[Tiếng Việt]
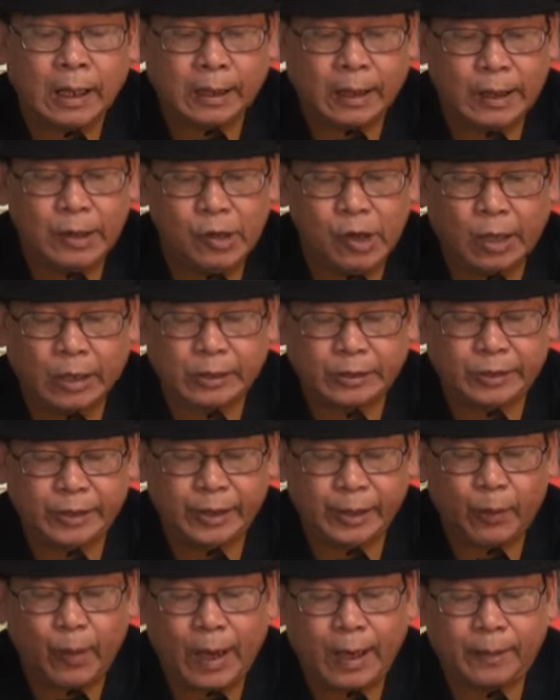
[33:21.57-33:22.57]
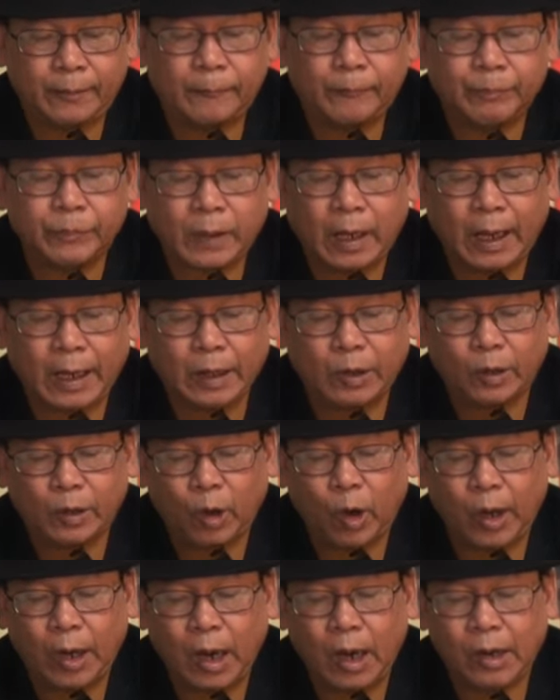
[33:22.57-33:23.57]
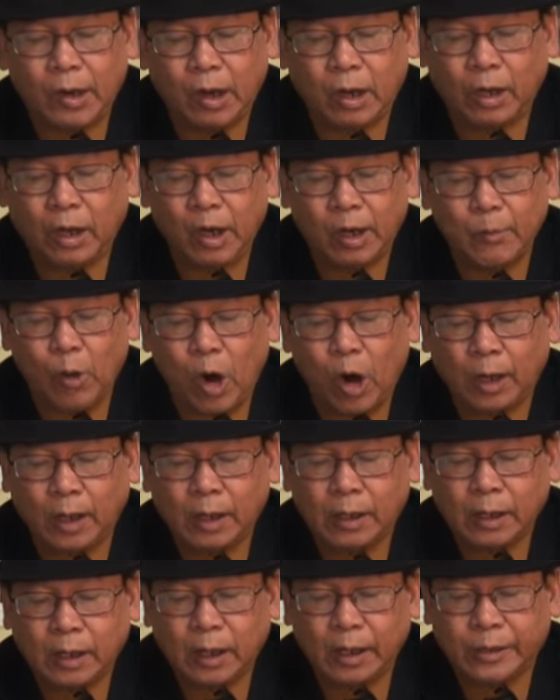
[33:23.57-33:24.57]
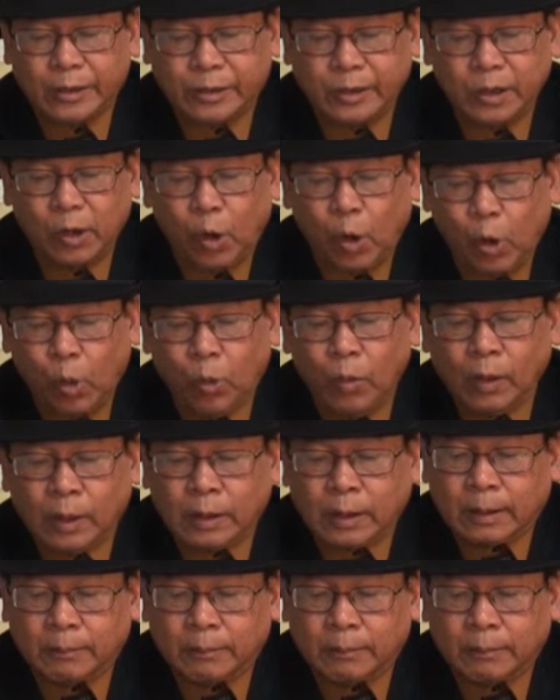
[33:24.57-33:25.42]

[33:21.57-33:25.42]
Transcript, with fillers: Cái đường chín đoạn hay còn gọi là đường lưỡi bò hình chữ U